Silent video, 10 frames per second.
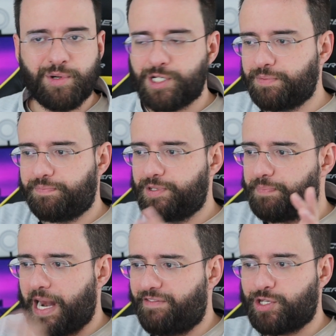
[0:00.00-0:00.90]
Um monte de
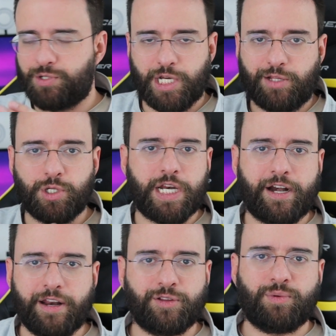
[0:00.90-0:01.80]
palavras, sou gerador de
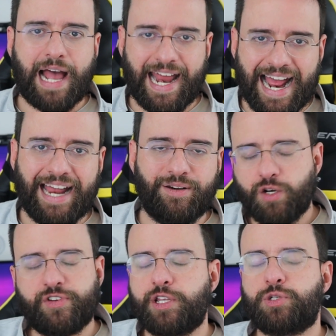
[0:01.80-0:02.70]
lerolero do caralho. E
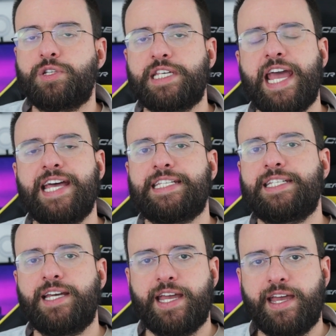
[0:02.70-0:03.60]
no final das contas,
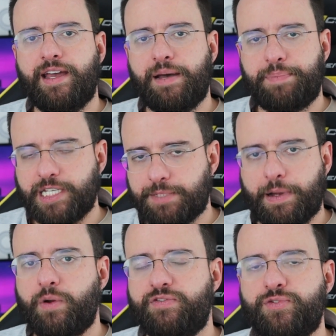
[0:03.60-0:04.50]
essa é a
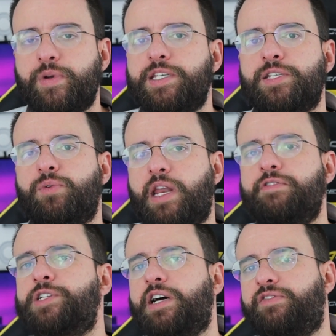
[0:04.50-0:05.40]
principal influência do
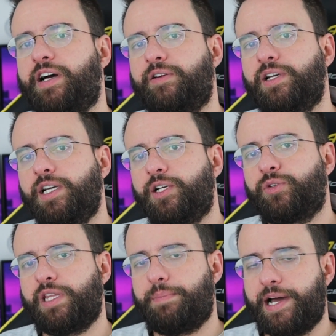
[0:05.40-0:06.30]
Olavo de Carvalho
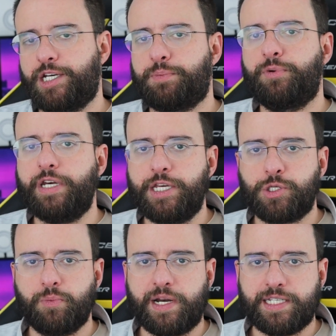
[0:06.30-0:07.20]
no debate
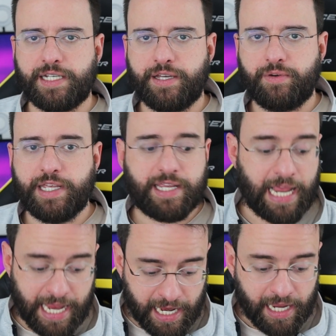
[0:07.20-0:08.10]
político brasileiro. E
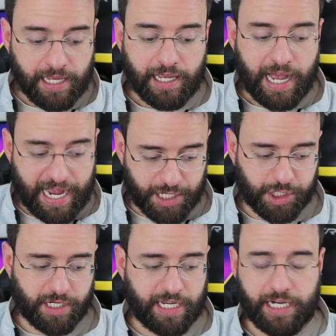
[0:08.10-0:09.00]
quem
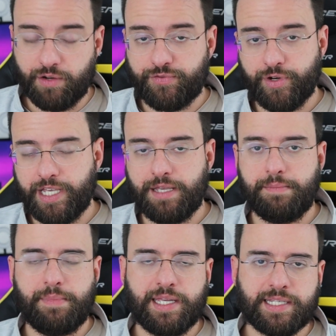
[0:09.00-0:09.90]
acha que ele não foi
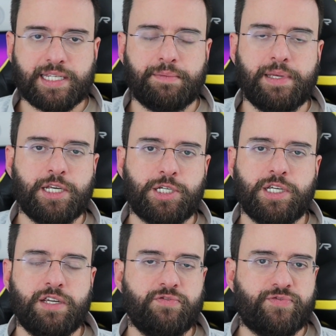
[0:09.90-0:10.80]

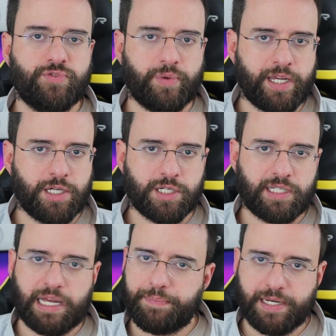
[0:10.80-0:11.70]
imensamente influente
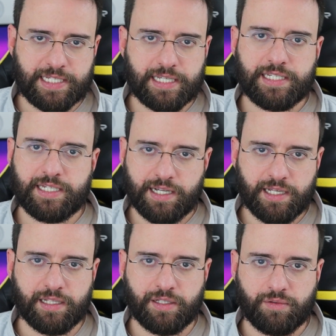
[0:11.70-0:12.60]
está apenas se
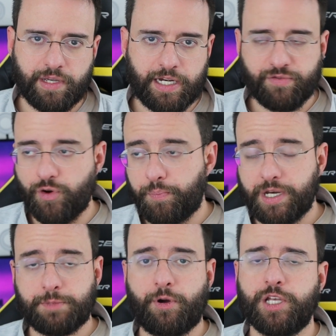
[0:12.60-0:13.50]
enganando. Ele não foi o
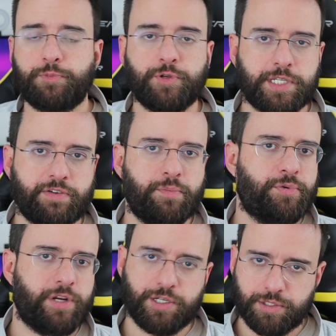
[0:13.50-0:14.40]
principal responsável
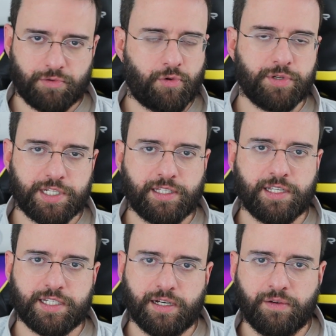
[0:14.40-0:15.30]
por isso, com
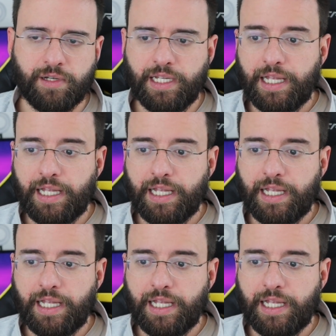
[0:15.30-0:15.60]
certeza não,